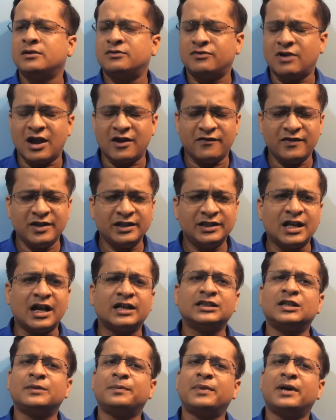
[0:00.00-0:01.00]
ড্রাইভিং
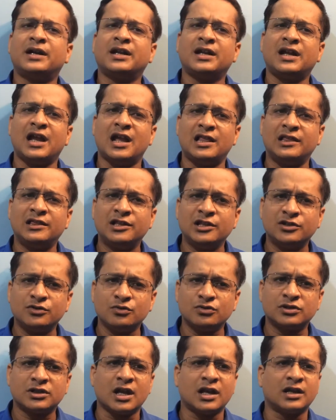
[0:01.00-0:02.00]
থাকতে পারে হেলথ
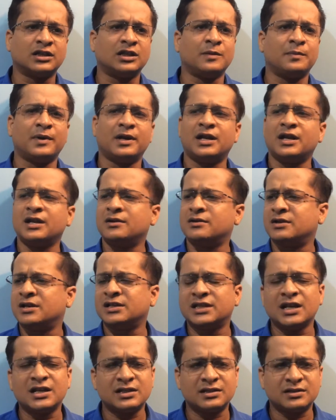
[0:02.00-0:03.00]
ইস্যুস থাকতে পারে
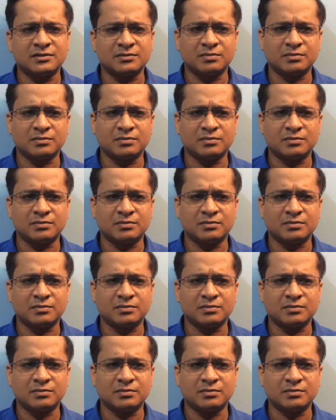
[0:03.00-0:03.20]
রিসেন্স